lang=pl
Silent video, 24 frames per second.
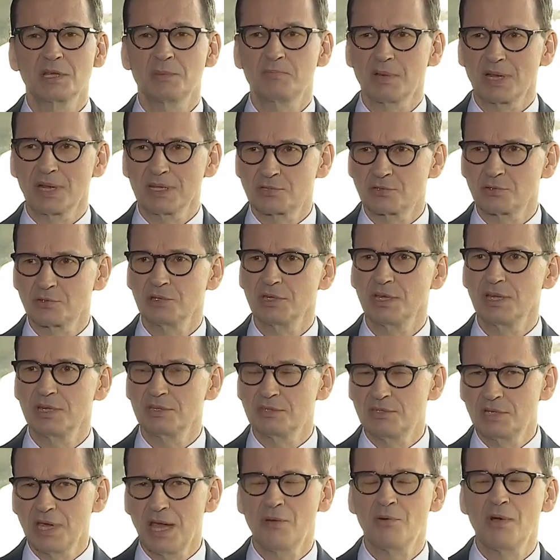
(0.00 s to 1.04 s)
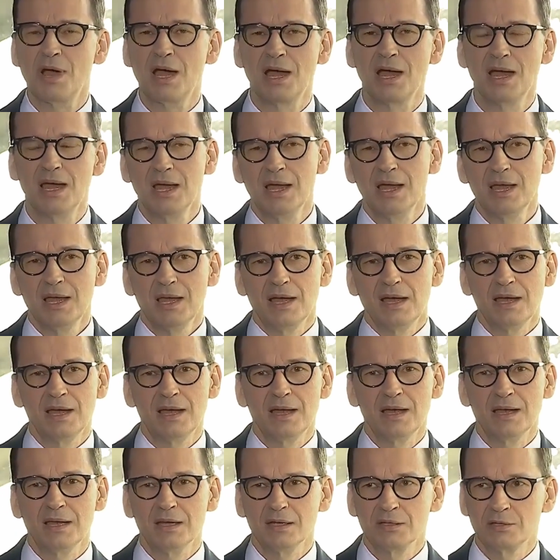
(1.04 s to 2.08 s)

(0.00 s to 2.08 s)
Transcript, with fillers: pracuje, działa e,